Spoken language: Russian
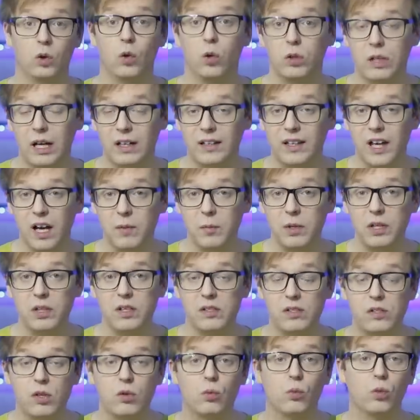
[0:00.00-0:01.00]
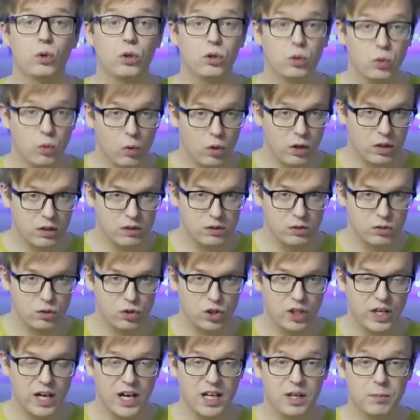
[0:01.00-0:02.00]
Но когда министр культуры
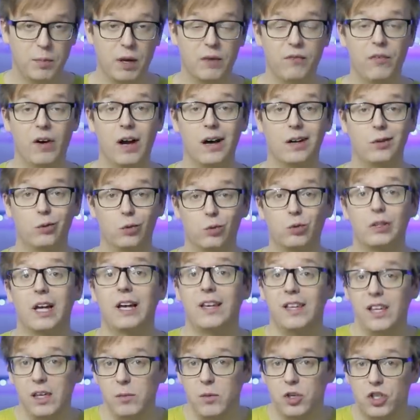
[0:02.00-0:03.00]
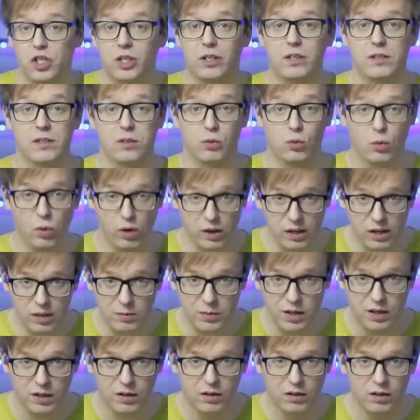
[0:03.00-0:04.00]
рассуждает по факту такими же
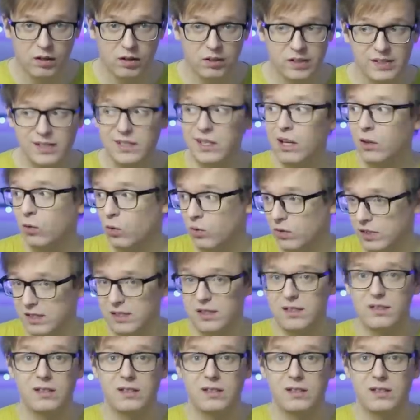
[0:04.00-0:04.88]
категориями, становится